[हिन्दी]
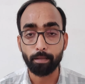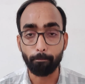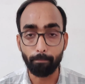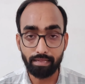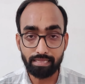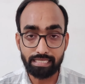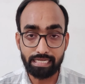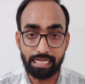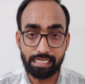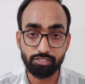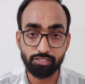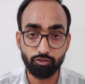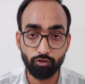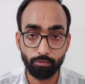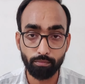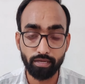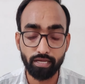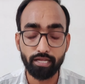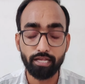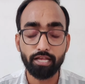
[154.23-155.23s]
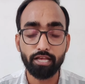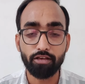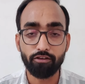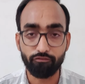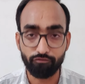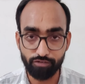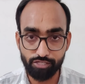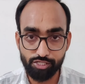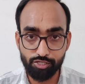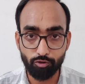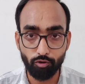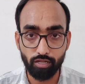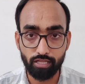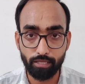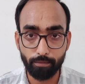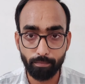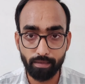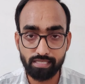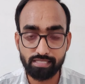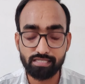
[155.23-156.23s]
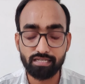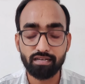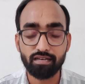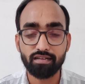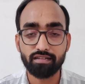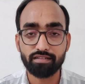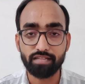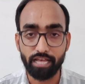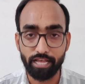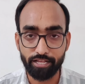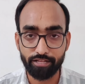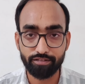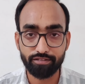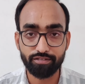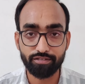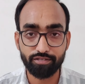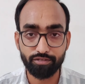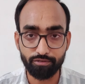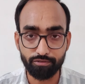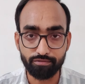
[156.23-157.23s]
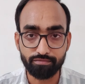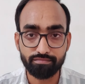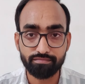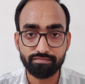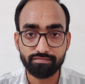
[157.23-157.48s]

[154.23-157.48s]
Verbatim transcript: मिलते नेक्स्ट वीडियो में विश यू ऑल द बेस्ट थैंक यू